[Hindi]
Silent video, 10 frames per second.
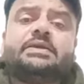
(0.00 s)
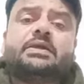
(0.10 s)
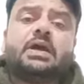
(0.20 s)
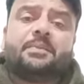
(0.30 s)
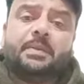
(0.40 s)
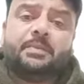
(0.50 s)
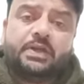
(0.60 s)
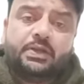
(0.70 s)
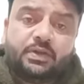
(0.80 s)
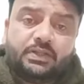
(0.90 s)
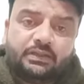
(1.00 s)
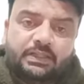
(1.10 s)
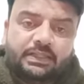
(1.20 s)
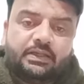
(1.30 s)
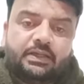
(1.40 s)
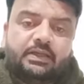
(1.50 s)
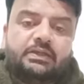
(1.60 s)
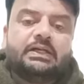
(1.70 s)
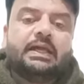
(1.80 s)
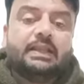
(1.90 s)
काफी मंडियों के अंदर देखी गई
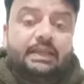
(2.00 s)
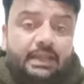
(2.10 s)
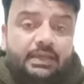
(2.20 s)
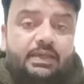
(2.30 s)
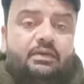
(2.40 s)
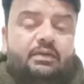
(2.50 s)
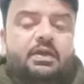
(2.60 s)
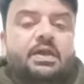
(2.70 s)
लेकिन